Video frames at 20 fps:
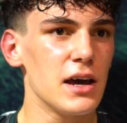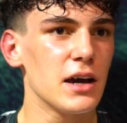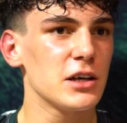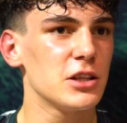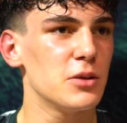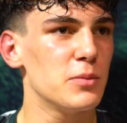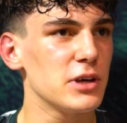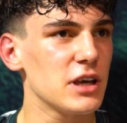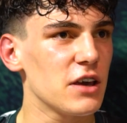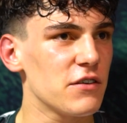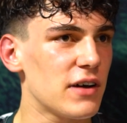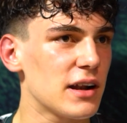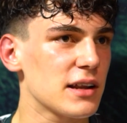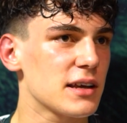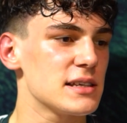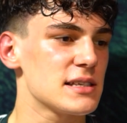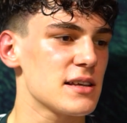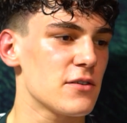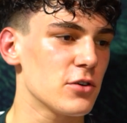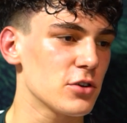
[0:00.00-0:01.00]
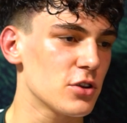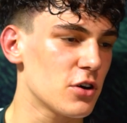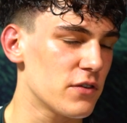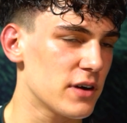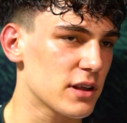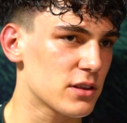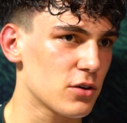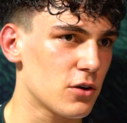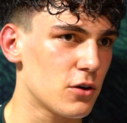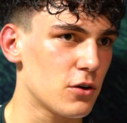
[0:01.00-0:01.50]
gdyby nie walki
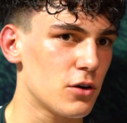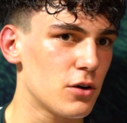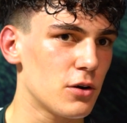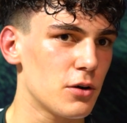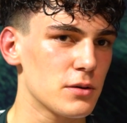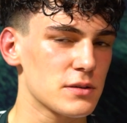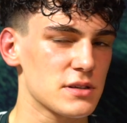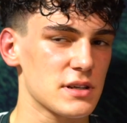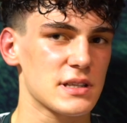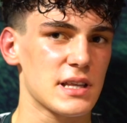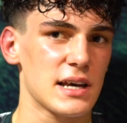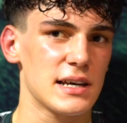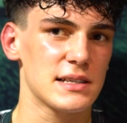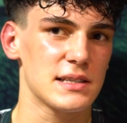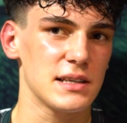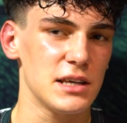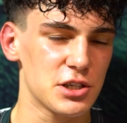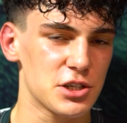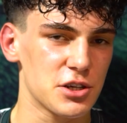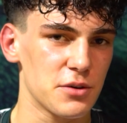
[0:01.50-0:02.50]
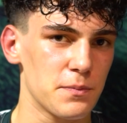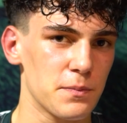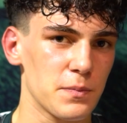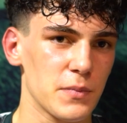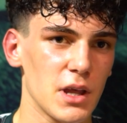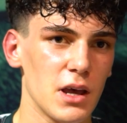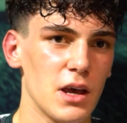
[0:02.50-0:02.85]
zawodowe, to zostaje z niczym.